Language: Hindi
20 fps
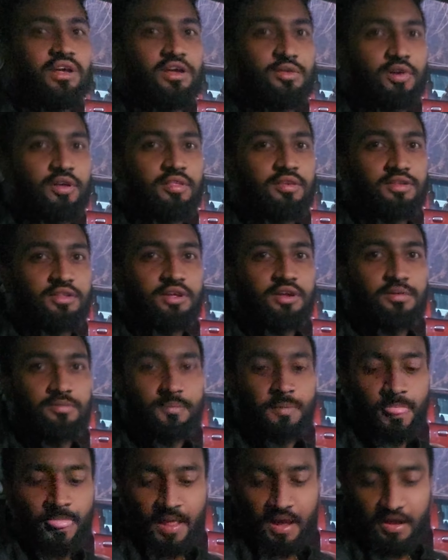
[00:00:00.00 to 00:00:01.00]
नहीं करवा सकता
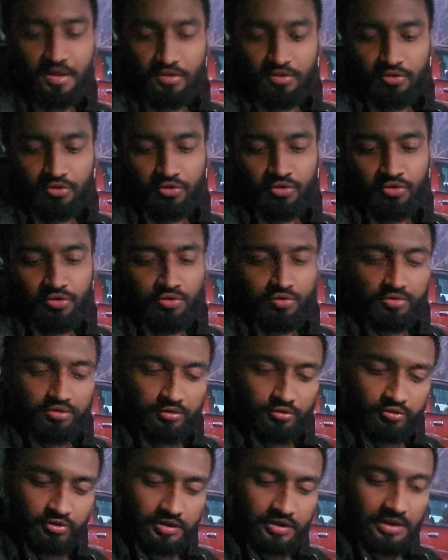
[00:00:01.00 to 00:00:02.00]
तो
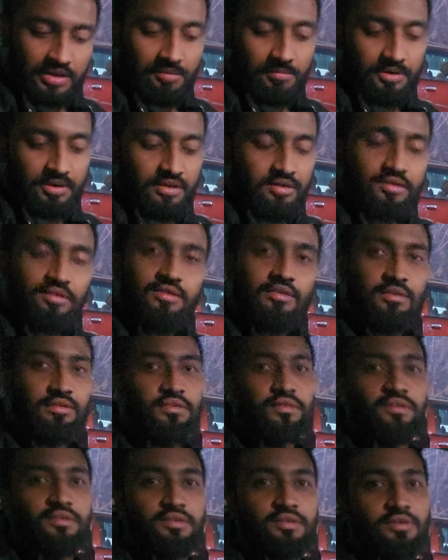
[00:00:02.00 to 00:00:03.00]
उसके लिए हमने
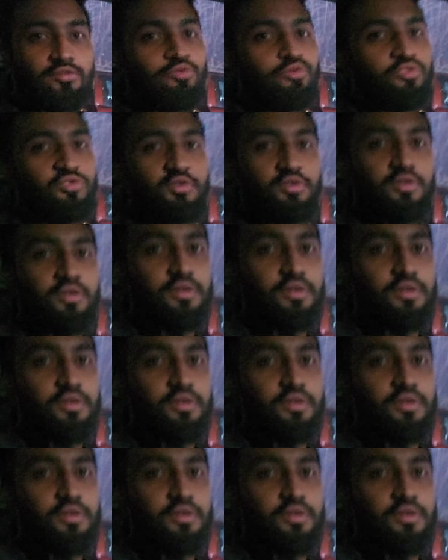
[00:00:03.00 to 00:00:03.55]
कुछ